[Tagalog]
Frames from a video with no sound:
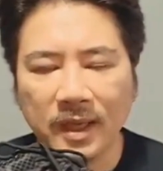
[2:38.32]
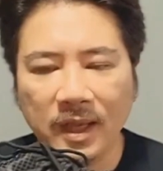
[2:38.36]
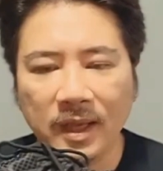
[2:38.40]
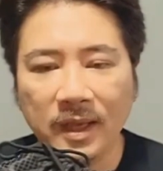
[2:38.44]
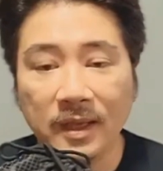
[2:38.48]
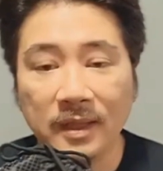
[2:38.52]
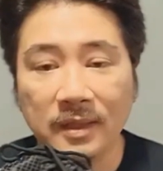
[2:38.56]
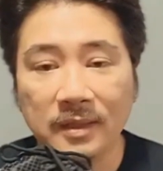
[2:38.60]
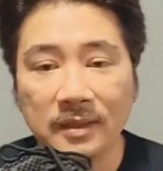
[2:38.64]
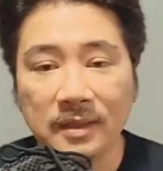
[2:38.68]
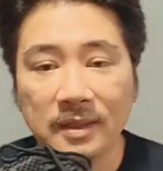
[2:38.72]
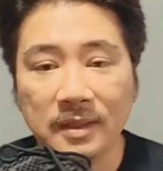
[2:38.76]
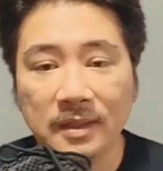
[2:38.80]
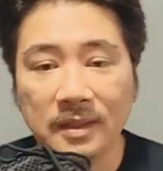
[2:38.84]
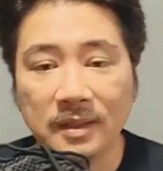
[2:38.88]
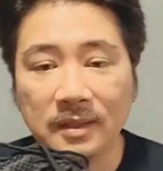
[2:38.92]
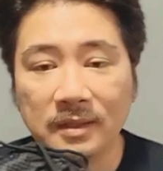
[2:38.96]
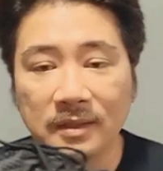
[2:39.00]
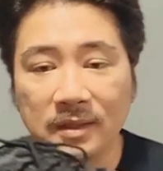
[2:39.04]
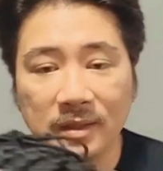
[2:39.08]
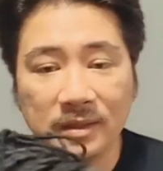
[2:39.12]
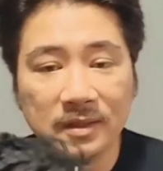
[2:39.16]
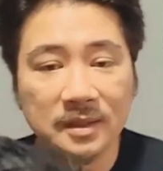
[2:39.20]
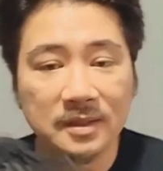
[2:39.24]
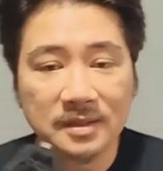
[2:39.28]
And uh,
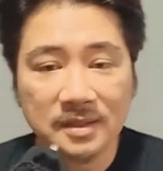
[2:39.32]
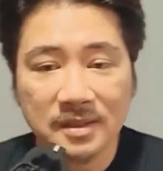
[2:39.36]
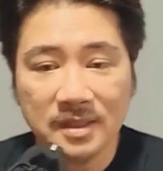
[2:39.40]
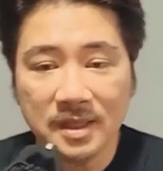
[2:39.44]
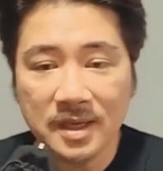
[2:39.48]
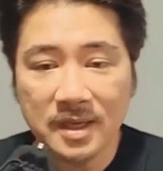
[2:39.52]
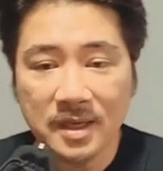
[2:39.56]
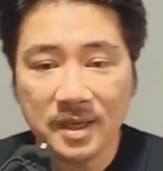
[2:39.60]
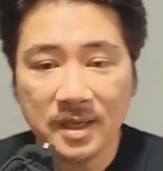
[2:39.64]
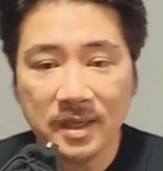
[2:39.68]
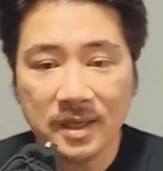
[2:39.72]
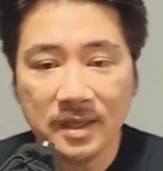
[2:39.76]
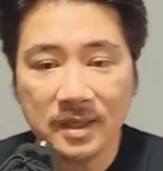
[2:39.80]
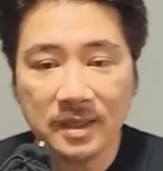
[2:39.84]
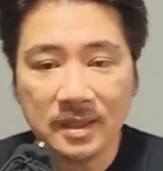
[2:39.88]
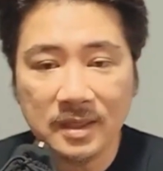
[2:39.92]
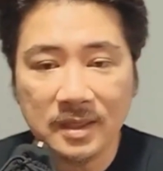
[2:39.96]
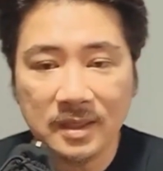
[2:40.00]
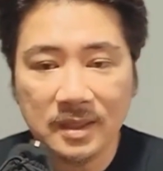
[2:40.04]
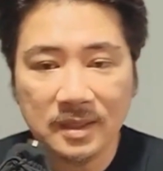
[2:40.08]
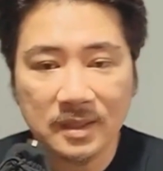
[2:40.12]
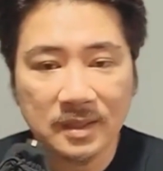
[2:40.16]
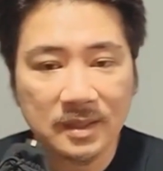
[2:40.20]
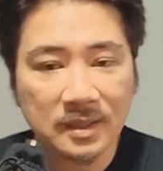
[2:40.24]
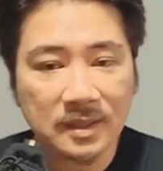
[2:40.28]
the design
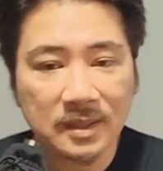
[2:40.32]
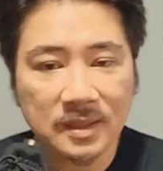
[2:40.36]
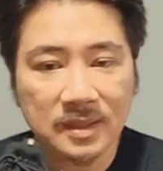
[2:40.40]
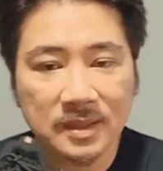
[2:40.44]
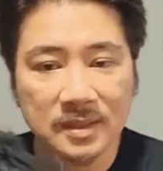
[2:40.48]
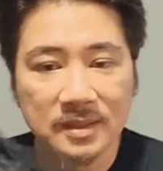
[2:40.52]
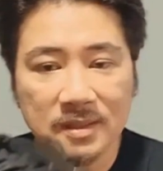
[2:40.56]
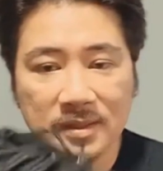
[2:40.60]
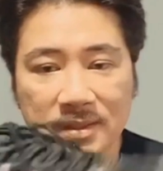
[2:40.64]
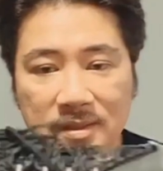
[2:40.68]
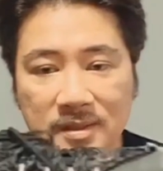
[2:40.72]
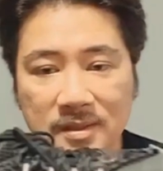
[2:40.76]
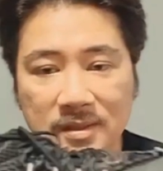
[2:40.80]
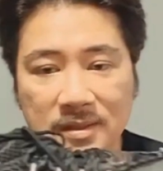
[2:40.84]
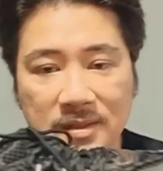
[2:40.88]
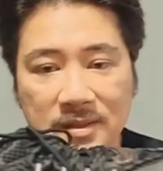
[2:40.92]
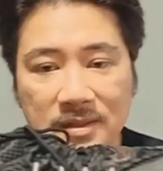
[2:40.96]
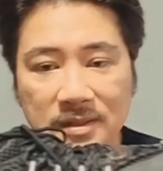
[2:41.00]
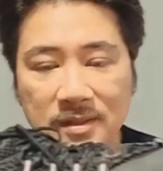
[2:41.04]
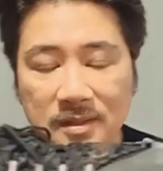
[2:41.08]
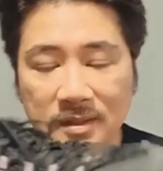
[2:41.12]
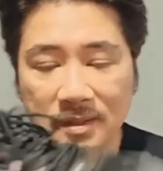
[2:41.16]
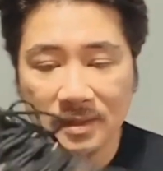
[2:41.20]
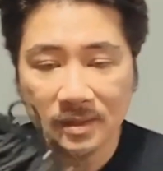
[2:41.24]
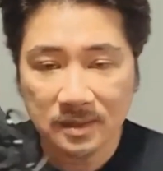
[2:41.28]
is,
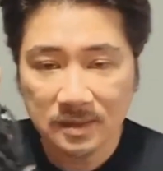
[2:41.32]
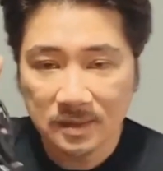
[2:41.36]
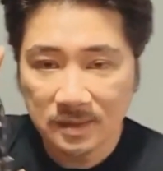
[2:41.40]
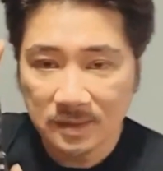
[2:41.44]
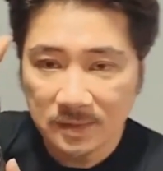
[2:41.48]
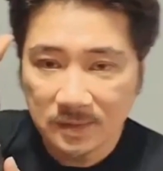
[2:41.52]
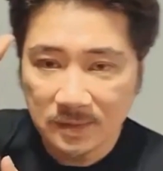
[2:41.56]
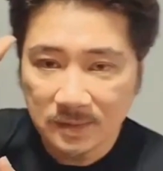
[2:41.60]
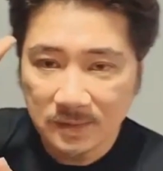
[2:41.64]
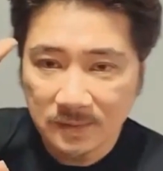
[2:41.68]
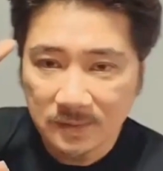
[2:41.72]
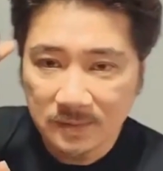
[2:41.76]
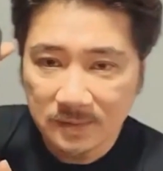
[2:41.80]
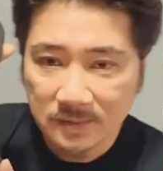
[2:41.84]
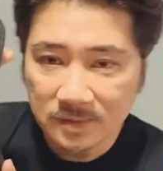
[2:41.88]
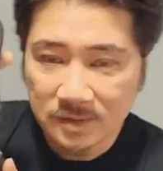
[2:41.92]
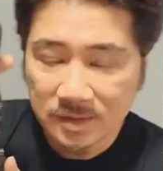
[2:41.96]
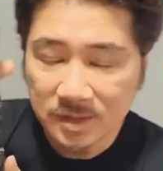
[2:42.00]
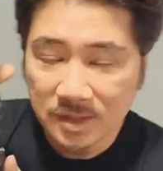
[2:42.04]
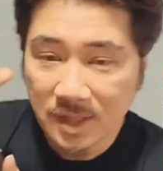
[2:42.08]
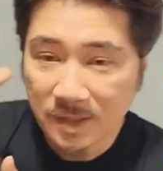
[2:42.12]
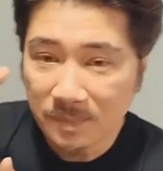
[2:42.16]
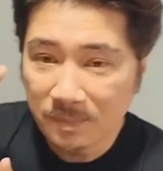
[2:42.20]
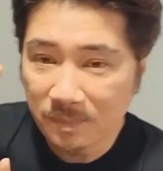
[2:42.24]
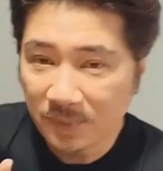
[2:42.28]

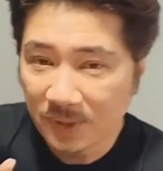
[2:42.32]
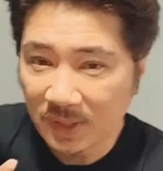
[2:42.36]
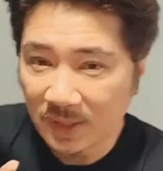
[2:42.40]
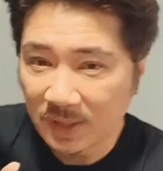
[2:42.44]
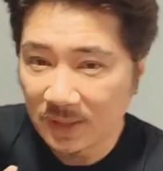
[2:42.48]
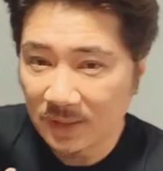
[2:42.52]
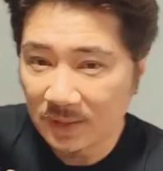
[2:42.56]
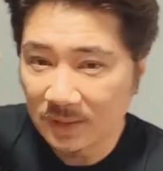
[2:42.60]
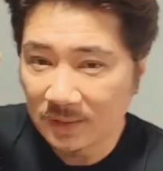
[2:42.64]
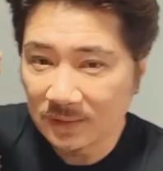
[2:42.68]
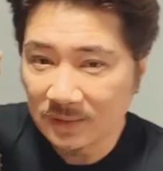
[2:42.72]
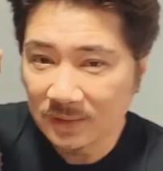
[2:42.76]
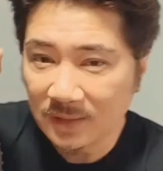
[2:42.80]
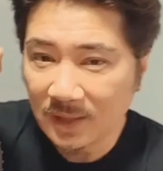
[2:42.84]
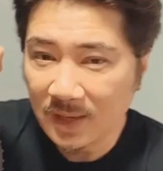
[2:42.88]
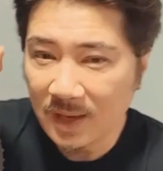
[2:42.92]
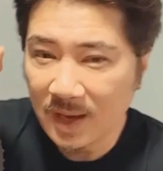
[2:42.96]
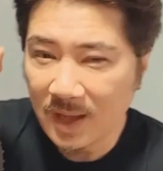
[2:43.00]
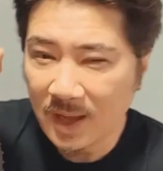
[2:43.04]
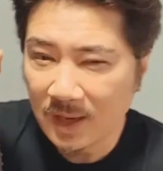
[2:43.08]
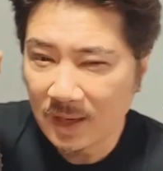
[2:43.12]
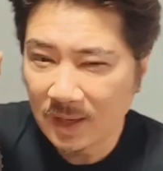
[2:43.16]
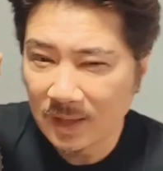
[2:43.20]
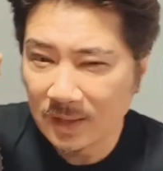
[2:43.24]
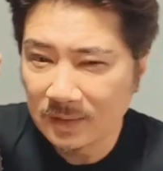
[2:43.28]
syempre,
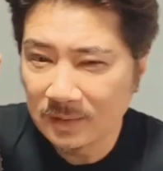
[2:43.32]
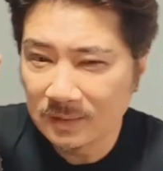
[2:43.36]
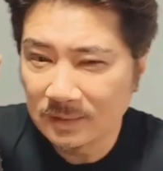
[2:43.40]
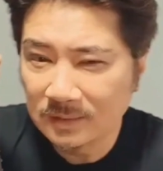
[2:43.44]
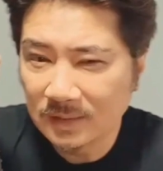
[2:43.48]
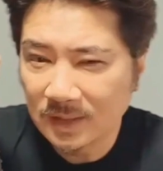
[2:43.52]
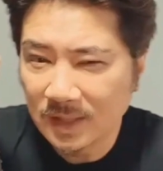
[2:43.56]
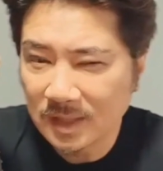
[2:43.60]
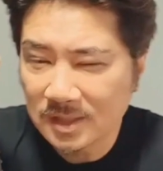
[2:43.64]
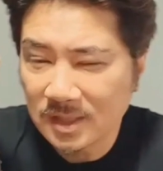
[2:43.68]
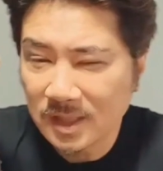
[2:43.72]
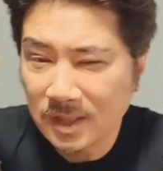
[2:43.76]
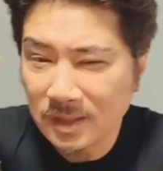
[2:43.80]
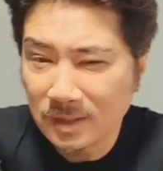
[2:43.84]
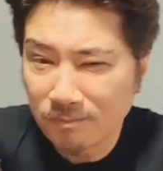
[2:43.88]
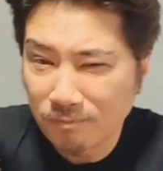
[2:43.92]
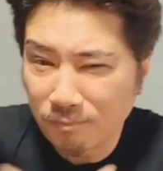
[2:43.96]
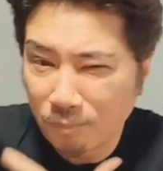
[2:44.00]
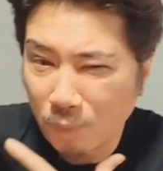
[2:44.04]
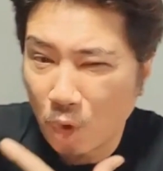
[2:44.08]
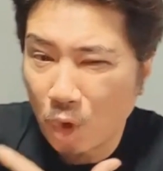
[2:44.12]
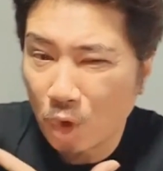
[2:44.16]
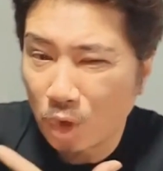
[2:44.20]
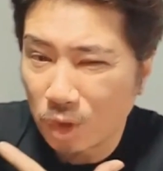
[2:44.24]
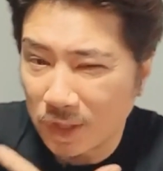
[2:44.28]
kailangan kasing
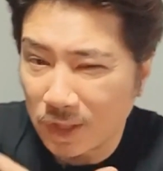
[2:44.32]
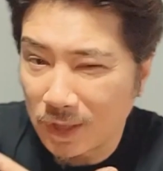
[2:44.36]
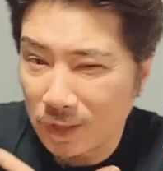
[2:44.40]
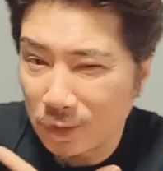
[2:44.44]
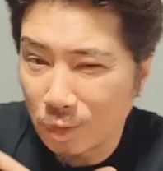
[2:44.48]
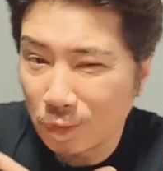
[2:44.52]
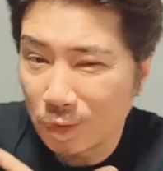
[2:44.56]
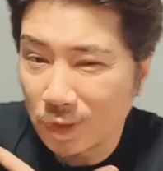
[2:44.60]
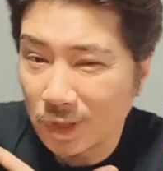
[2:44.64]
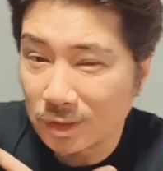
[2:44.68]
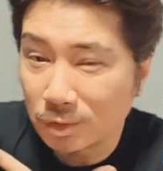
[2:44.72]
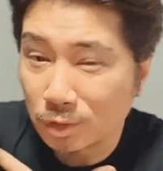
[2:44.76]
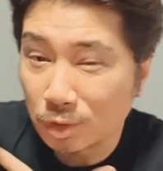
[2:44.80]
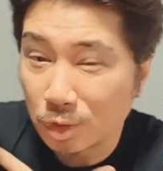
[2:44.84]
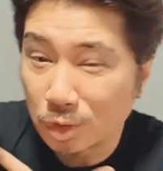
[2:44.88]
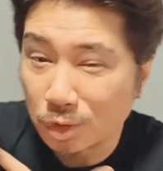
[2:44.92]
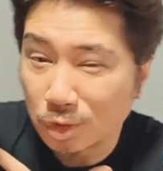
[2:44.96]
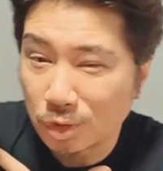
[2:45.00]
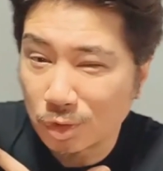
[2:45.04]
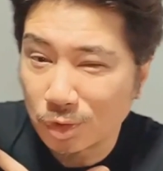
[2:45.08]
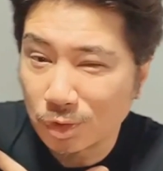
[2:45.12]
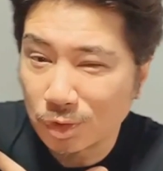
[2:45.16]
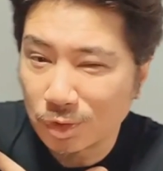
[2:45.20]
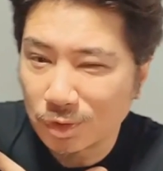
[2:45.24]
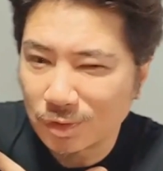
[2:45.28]
pogi nung
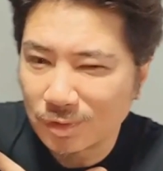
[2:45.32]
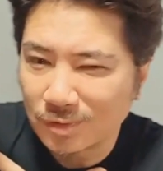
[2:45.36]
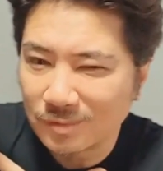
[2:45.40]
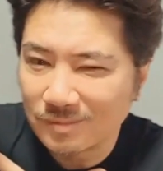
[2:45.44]
nagsusuot.